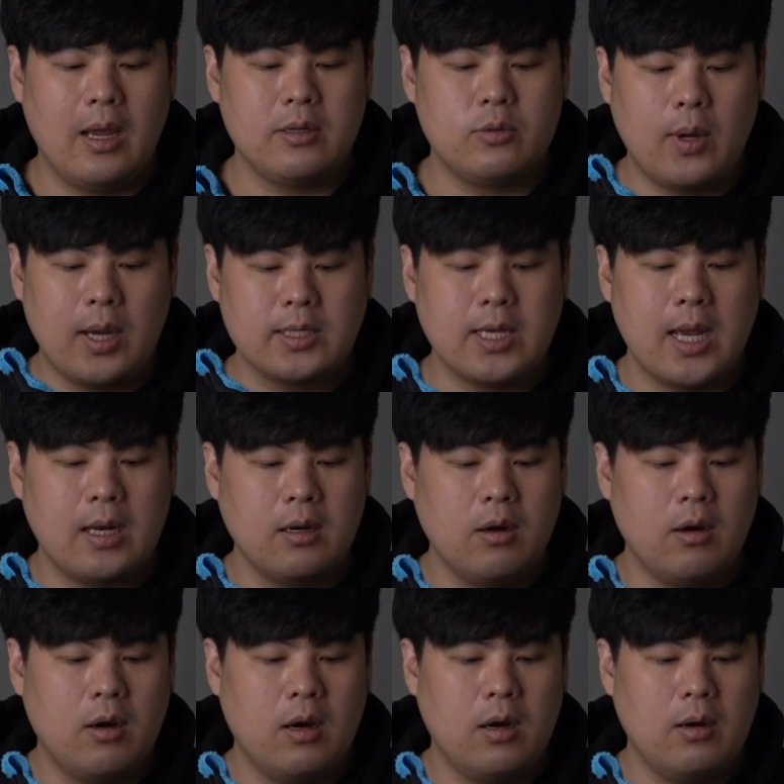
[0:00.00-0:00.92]
ฮะ traction
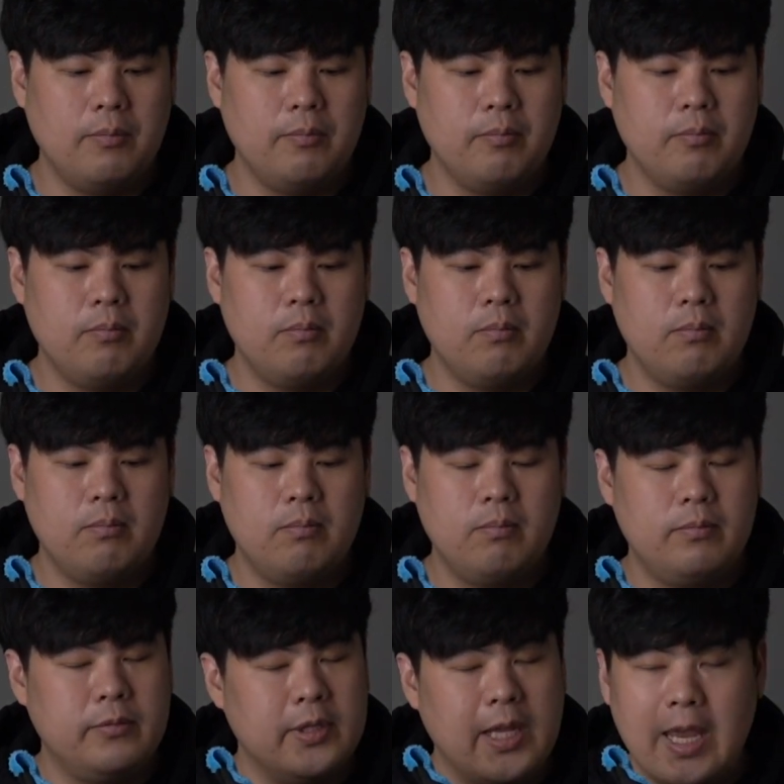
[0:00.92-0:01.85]
ก็
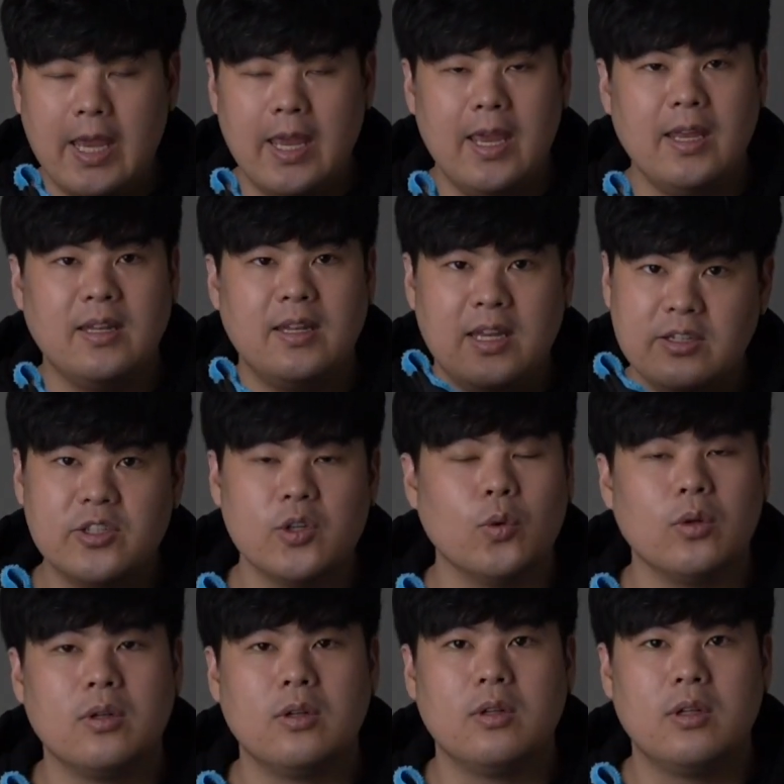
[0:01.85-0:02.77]
ดีที่
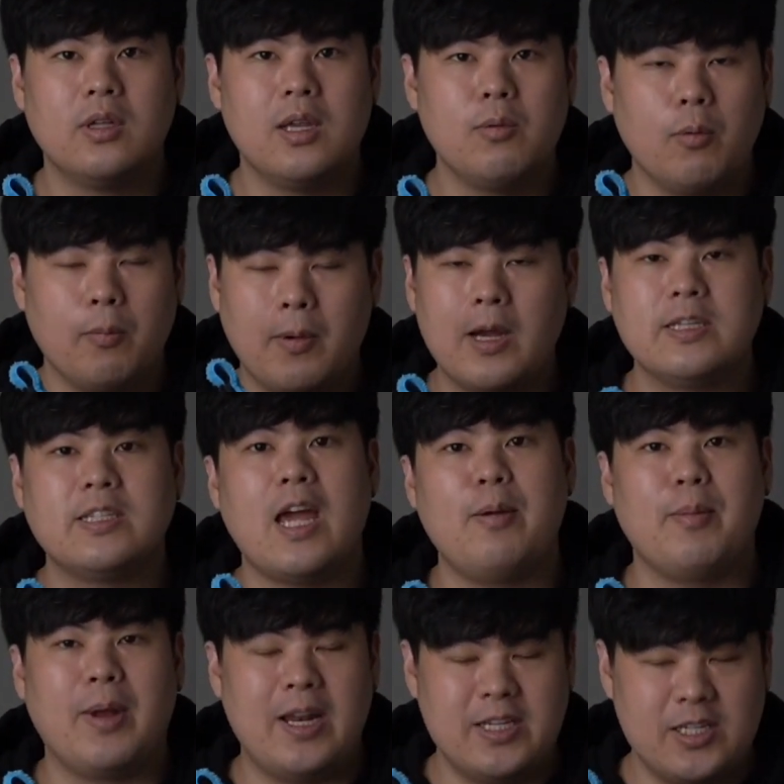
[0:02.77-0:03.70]
สุดที่ผมเคย
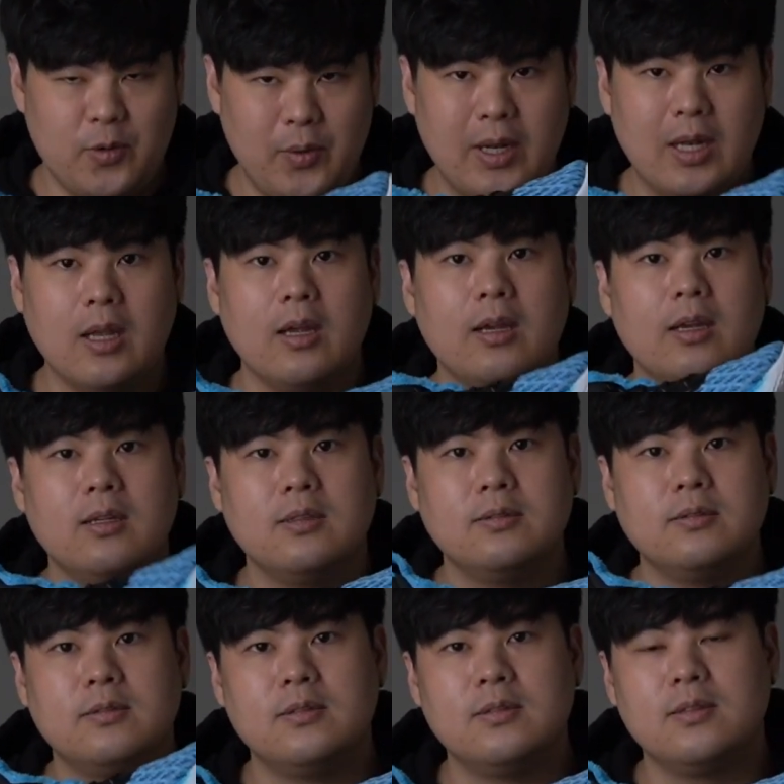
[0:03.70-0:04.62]
ใส่มาในชีวิตเลย
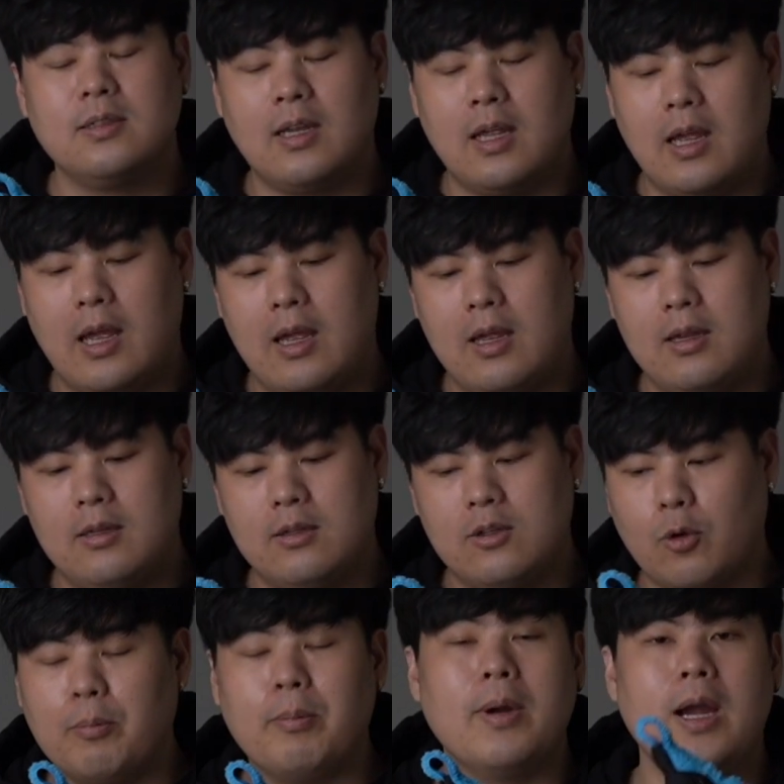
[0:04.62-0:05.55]
นะฮะ
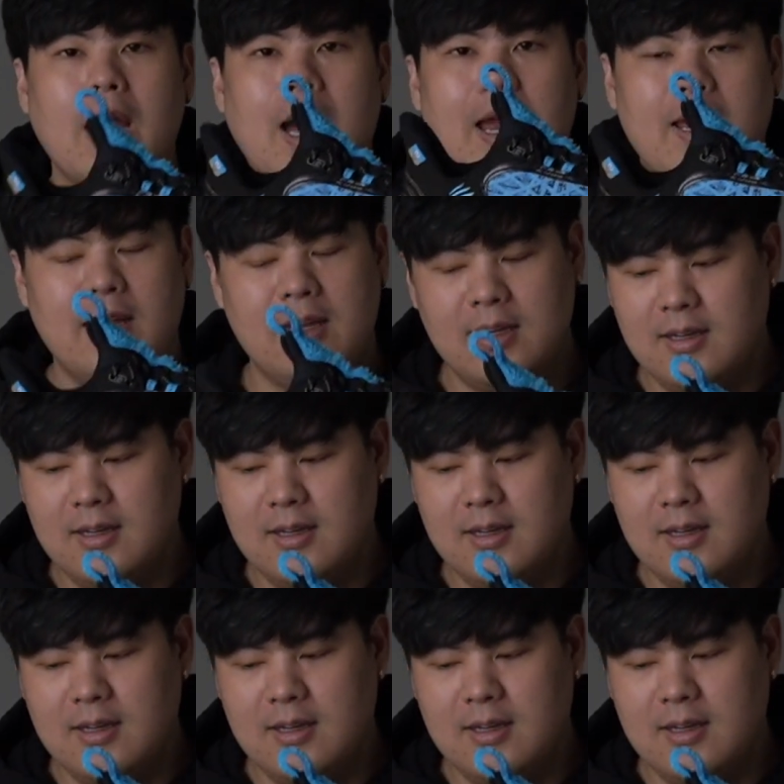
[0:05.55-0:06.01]
ตบมือให้